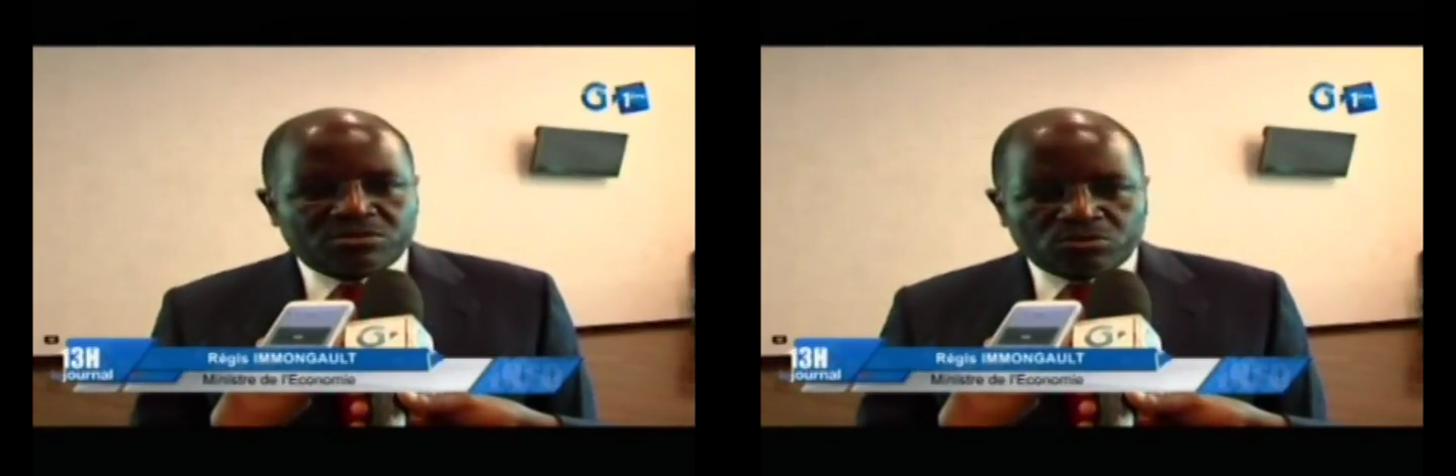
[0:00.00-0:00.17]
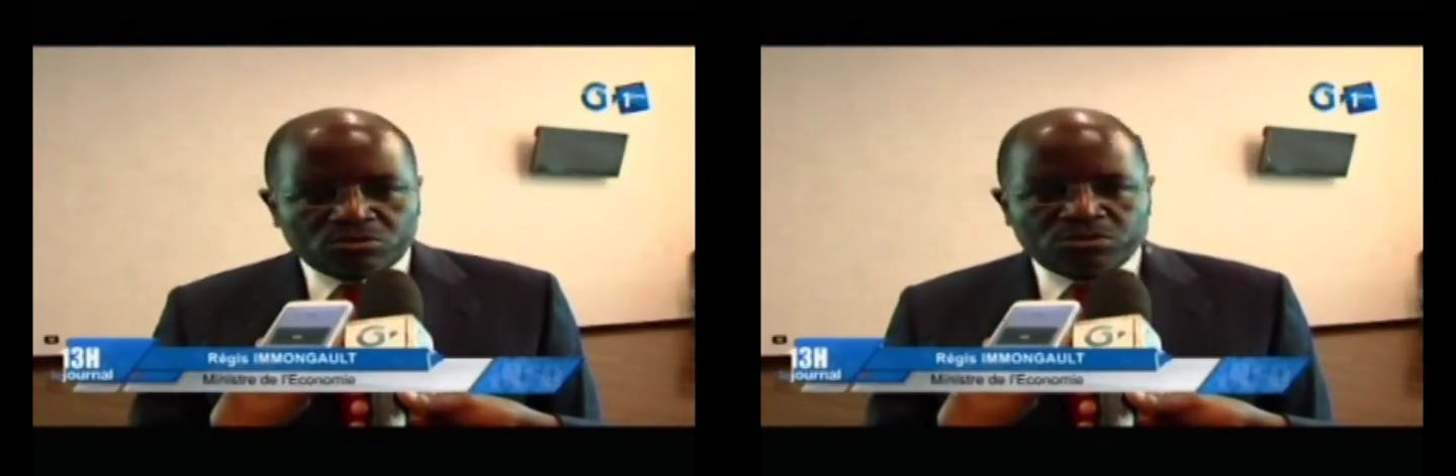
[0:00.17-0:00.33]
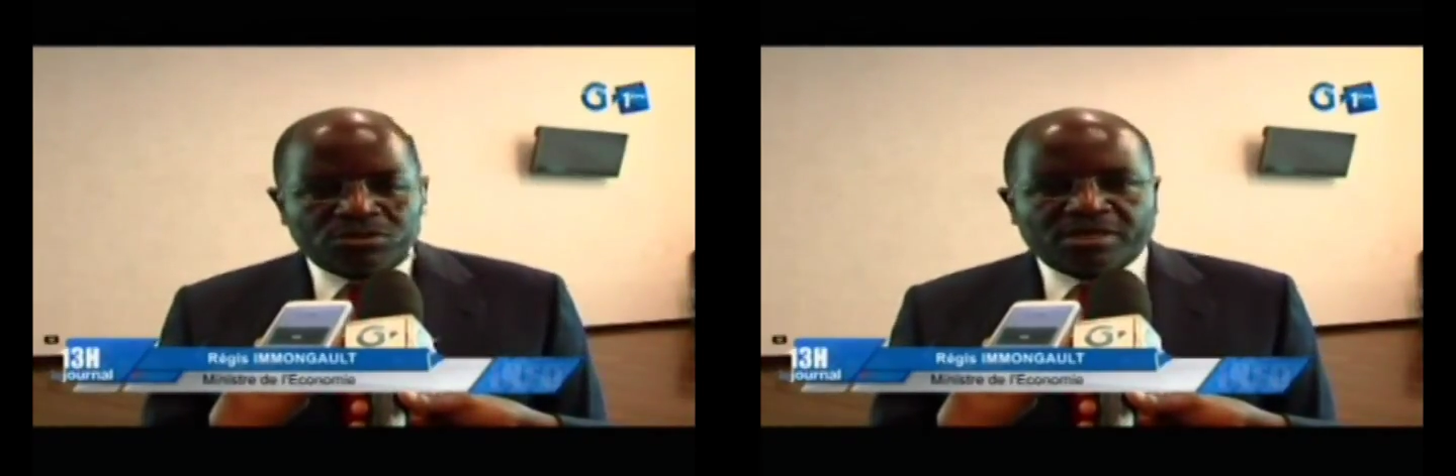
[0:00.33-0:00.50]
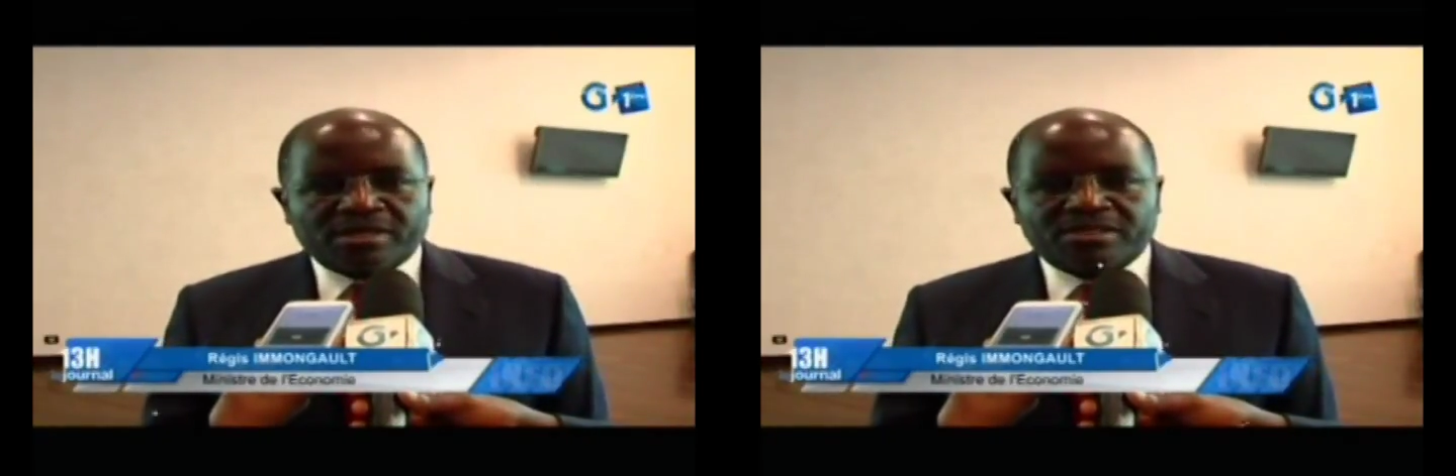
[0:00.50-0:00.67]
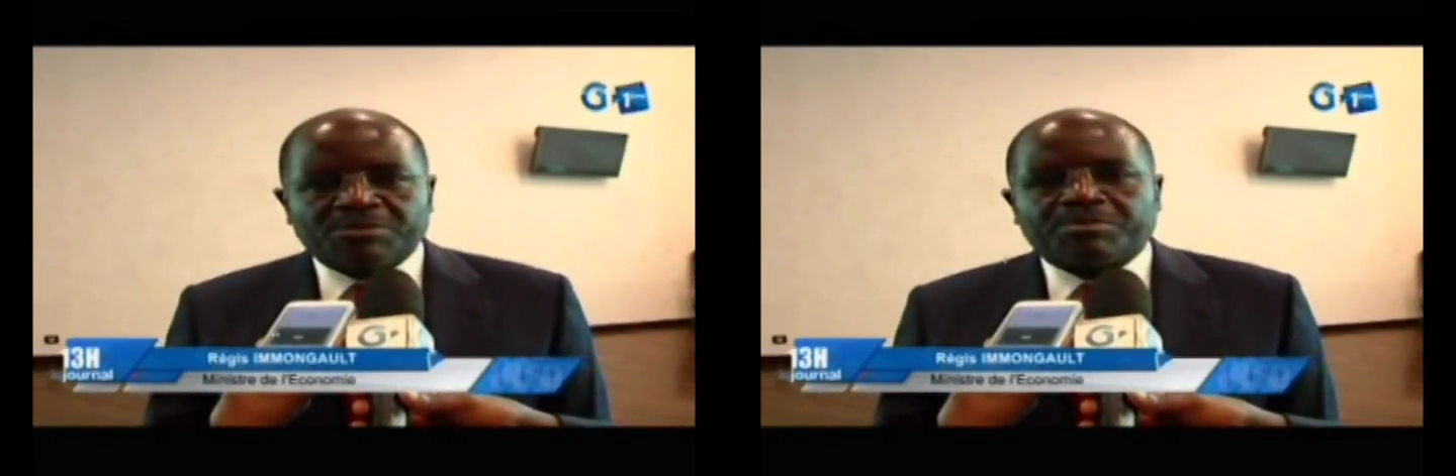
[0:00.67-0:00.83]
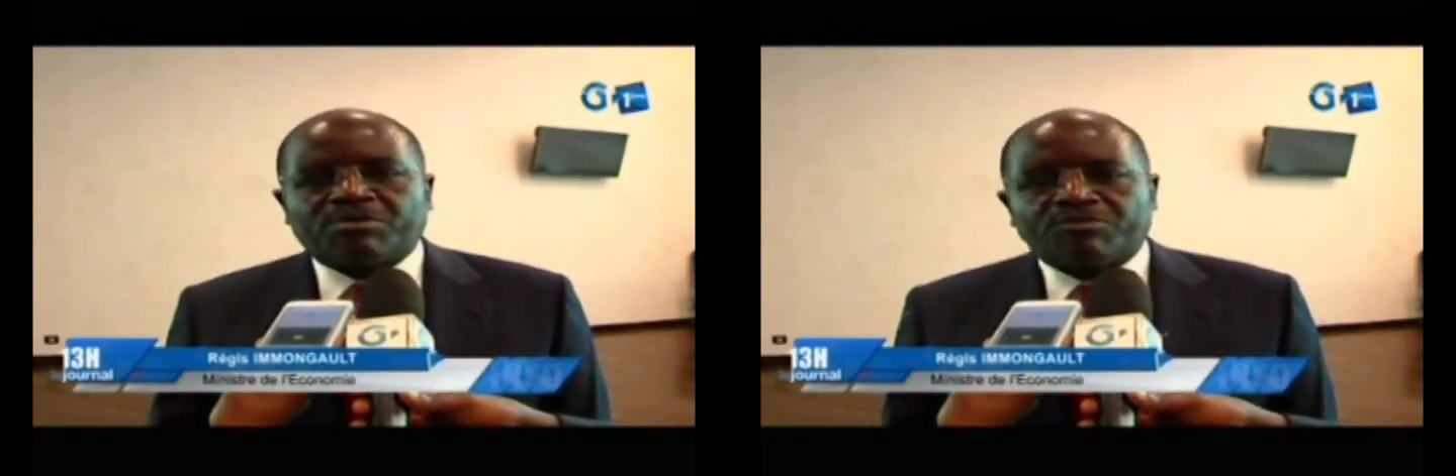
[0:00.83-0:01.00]
si tout ce
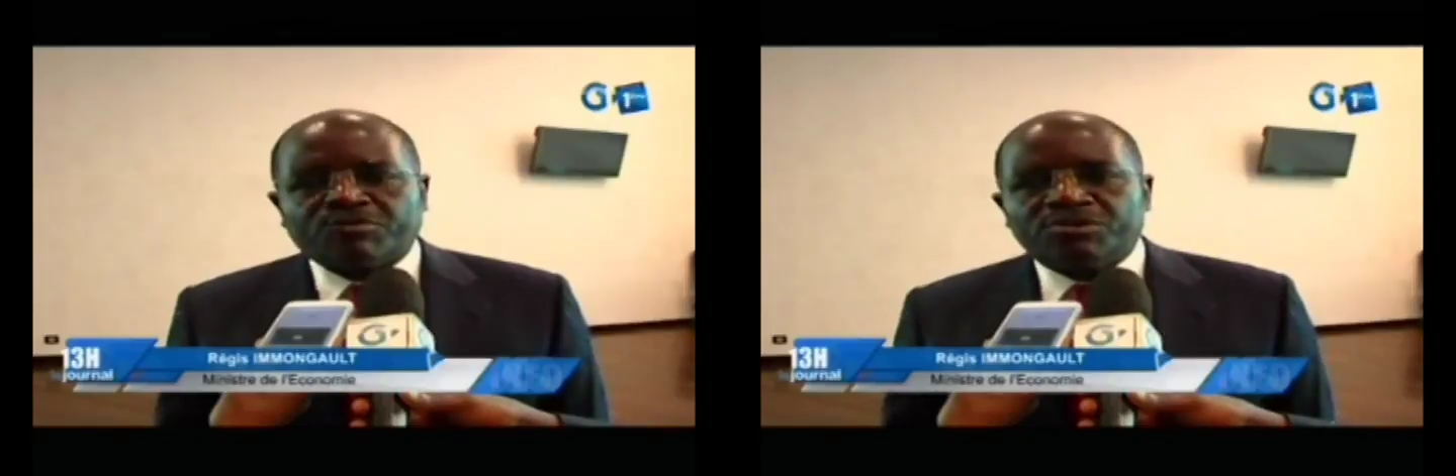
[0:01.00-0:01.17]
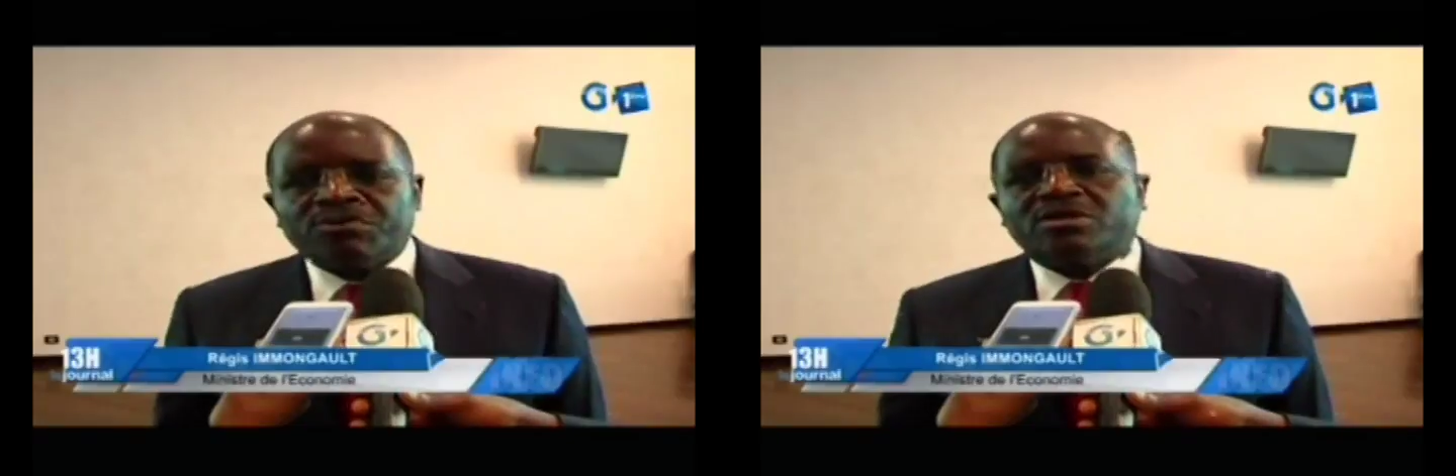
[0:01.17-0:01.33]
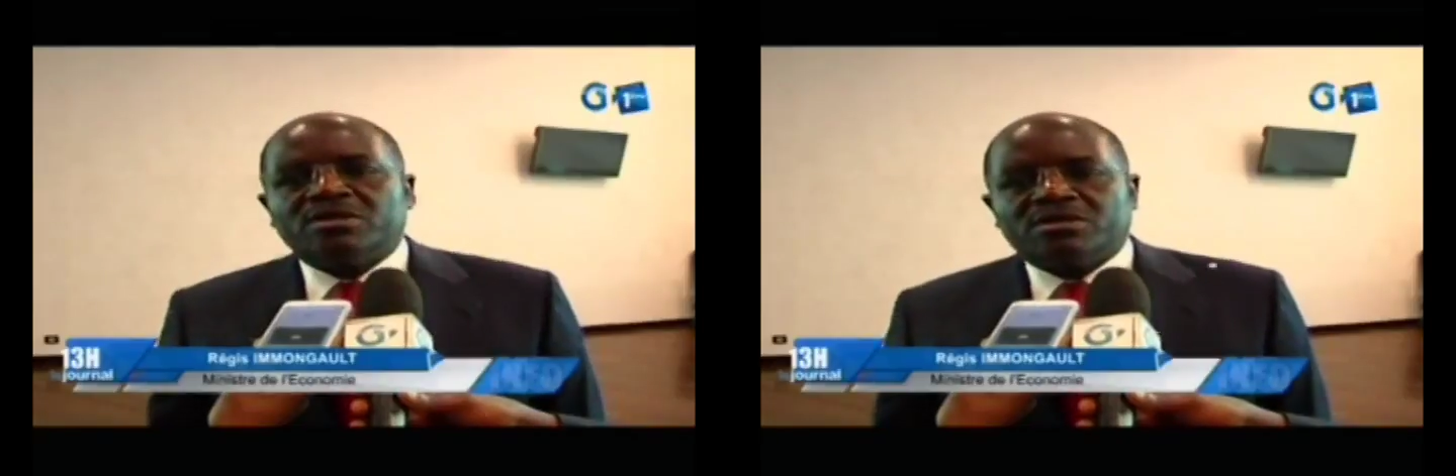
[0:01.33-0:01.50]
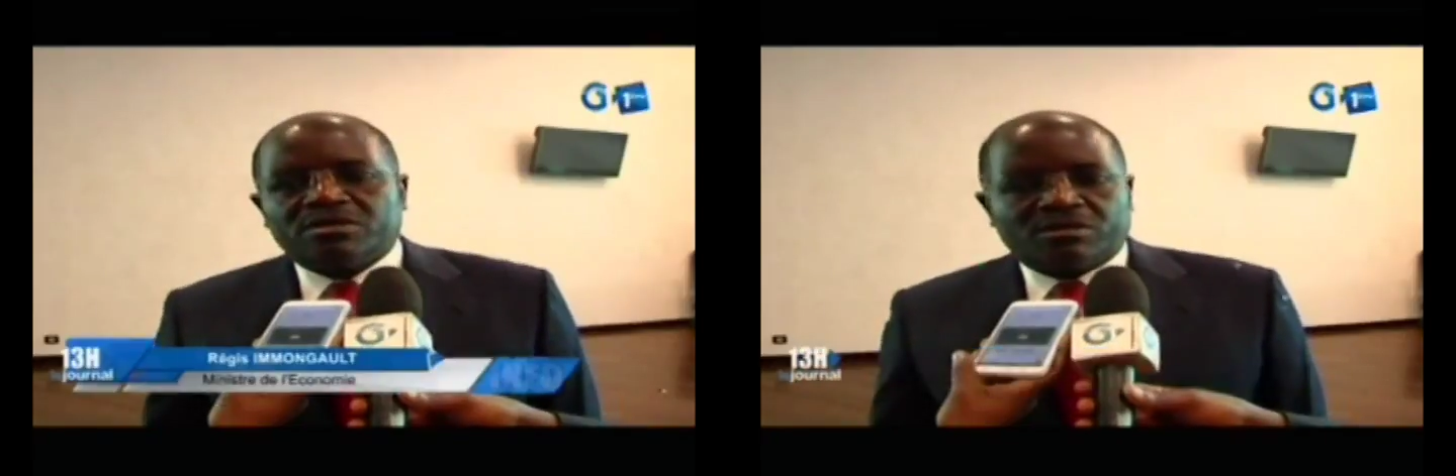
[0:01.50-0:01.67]
qui a été prévu